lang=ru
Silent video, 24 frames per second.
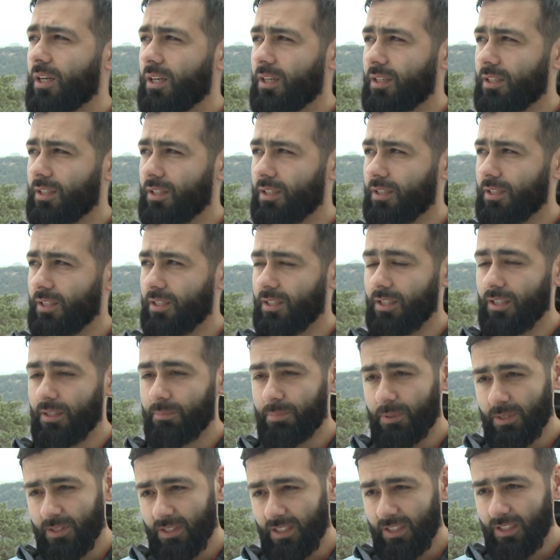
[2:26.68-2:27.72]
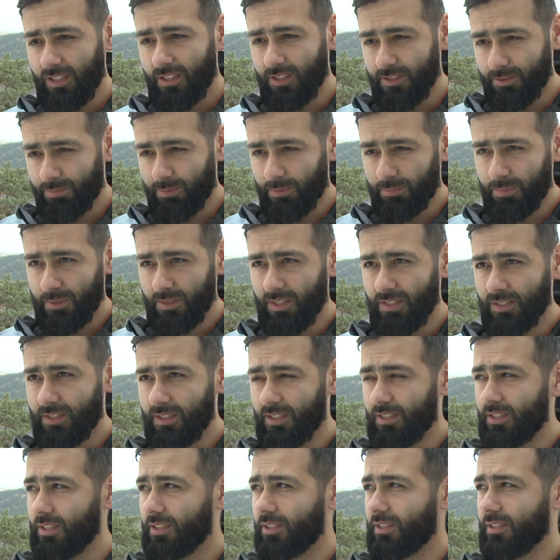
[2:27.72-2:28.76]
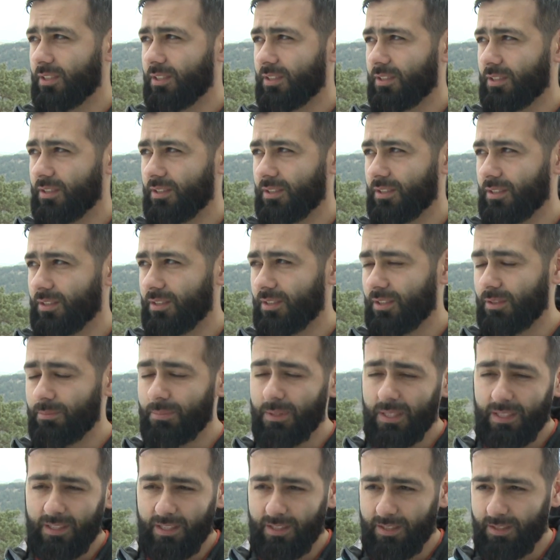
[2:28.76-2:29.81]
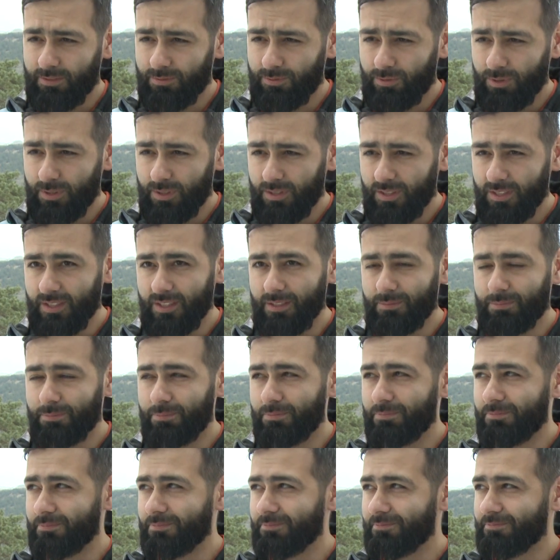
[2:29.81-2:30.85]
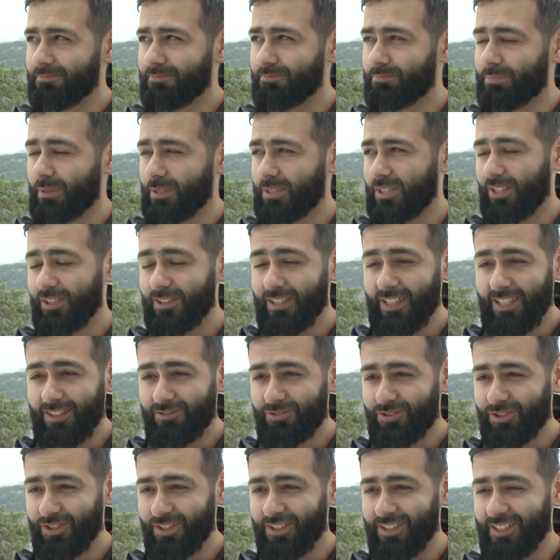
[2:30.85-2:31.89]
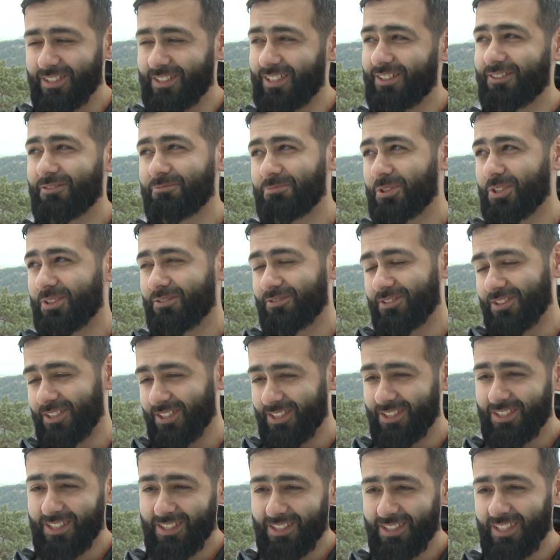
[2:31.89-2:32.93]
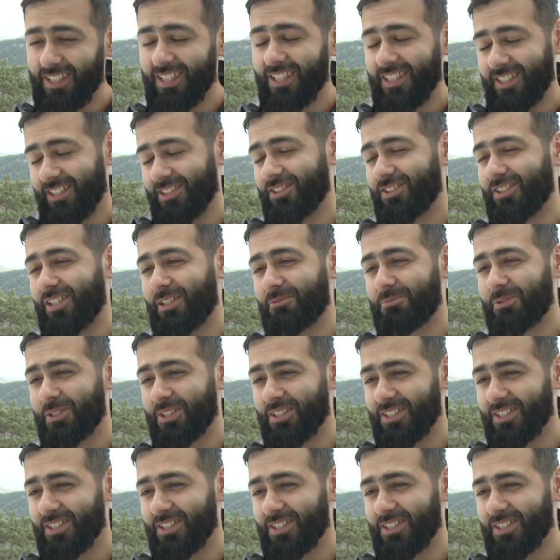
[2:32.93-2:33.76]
Определились победители. Ребята довольные пострадавших и травмированных нет. Это самое